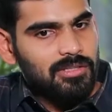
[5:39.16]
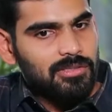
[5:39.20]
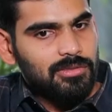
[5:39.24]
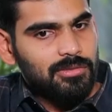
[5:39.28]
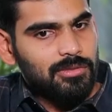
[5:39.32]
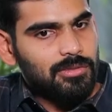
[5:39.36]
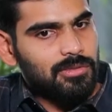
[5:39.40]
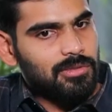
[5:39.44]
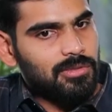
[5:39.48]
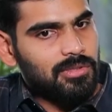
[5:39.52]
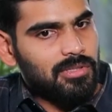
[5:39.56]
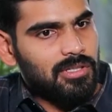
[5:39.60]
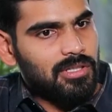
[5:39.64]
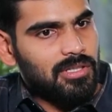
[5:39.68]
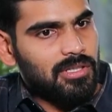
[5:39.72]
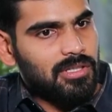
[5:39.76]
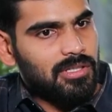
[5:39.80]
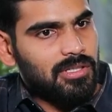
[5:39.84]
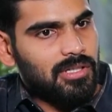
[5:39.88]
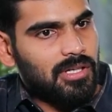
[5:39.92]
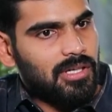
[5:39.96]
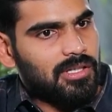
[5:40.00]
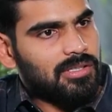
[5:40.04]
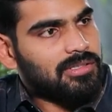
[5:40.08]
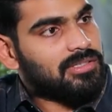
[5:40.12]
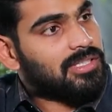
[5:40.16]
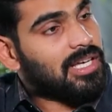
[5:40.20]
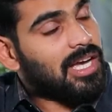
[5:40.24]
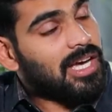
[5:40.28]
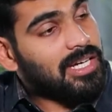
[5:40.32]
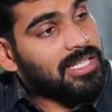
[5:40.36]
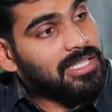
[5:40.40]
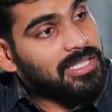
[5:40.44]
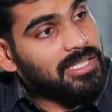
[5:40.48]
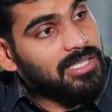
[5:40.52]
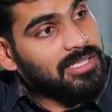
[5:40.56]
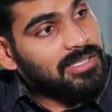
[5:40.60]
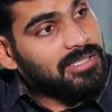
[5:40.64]
సో
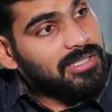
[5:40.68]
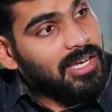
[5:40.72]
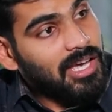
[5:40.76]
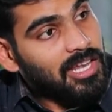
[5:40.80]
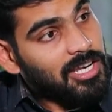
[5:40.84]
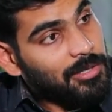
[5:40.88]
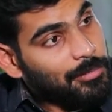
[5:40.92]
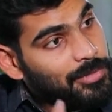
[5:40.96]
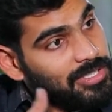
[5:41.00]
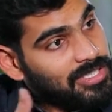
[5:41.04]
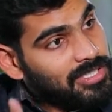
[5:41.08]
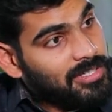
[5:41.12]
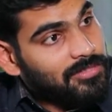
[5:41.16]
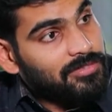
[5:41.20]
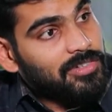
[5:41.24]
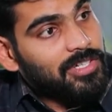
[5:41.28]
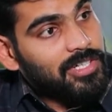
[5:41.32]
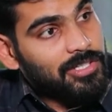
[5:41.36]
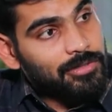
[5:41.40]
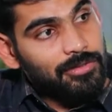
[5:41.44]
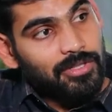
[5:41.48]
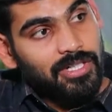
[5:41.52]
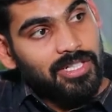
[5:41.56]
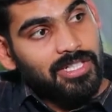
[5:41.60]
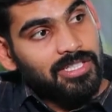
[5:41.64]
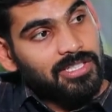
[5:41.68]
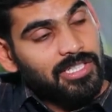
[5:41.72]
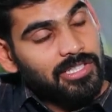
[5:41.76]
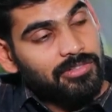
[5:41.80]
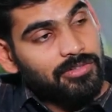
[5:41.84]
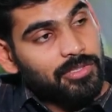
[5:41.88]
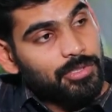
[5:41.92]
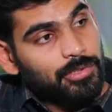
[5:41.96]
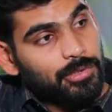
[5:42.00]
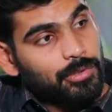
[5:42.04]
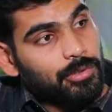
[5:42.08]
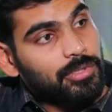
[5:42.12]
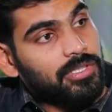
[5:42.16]
దానికి చాలా మంది నవ్వారు ఎందుకంటే దట్
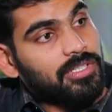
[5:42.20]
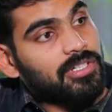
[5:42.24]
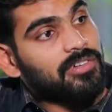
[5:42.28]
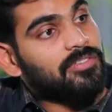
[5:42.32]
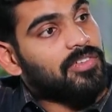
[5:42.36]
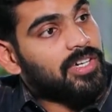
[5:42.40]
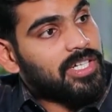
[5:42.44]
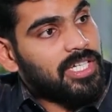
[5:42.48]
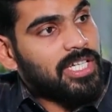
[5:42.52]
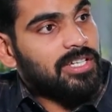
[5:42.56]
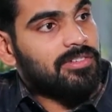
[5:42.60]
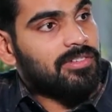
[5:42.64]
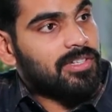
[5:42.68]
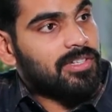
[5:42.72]
వాస్ షోన్ ఇన్ అ ఫన్నీ